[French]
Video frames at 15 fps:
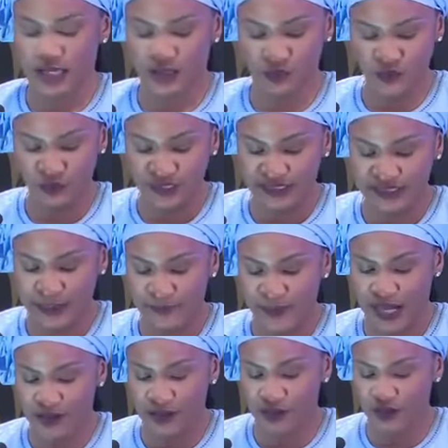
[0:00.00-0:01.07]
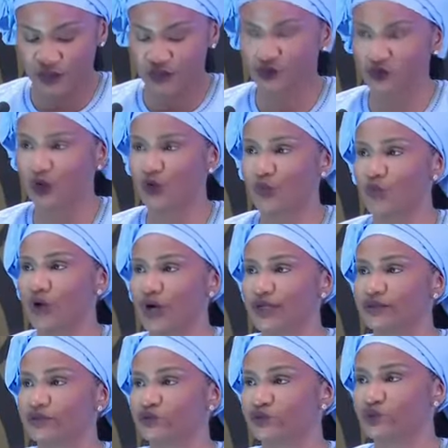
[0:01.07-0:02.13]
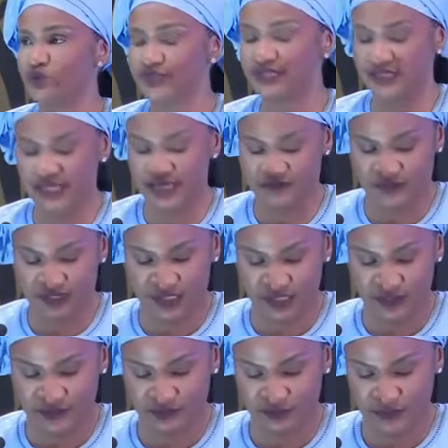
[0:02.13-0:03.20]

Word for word: coup d'État par an dans au moins deux États africains.